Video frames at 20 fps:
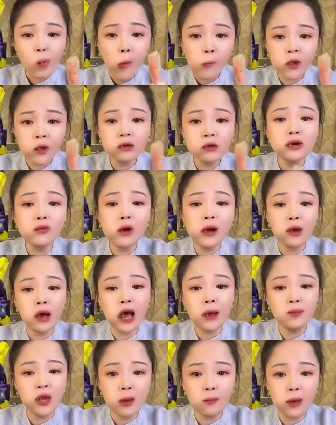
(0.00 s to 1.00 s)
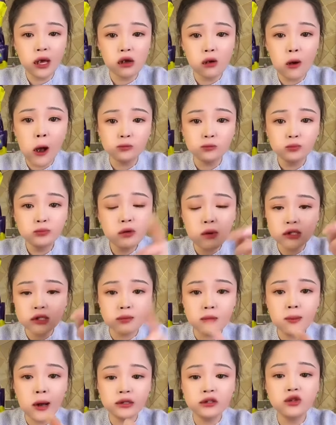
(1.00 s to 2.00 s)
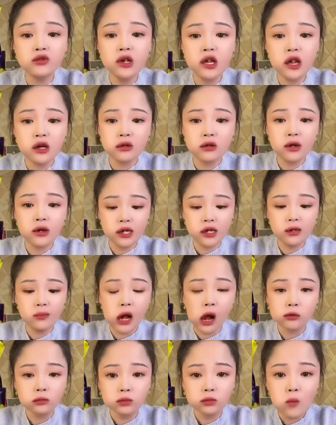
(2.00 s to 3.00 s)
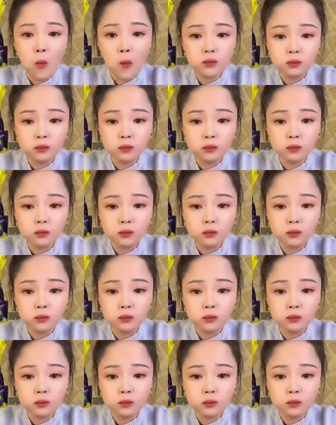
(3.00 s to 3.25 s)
你要在外面按片买的话，不管什么牌子，都得两三块钱一片。四块